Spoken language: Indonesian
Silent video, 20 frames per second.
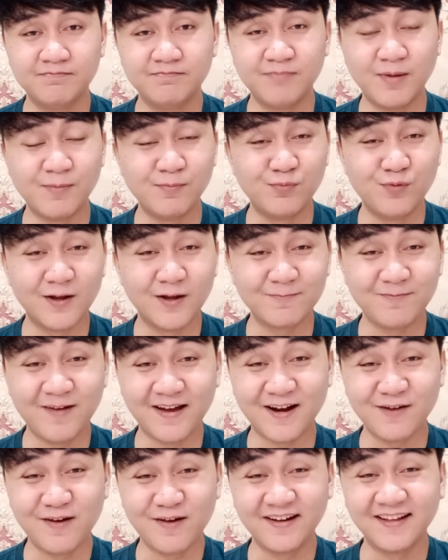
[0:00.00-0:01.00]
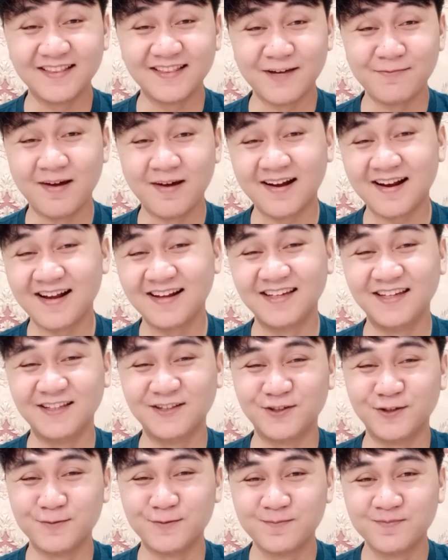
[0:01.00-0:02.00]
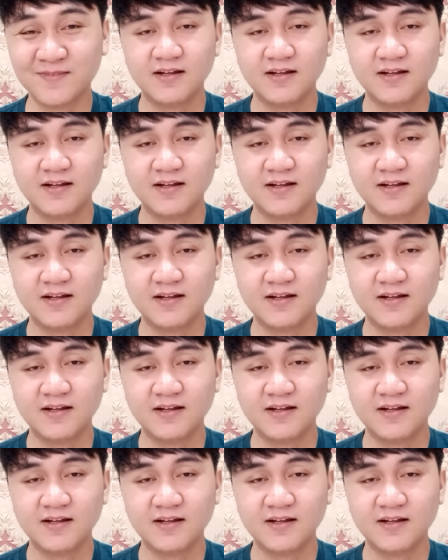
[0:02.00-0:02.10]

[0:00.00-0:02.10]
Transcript: membuat para wanita marah gitu.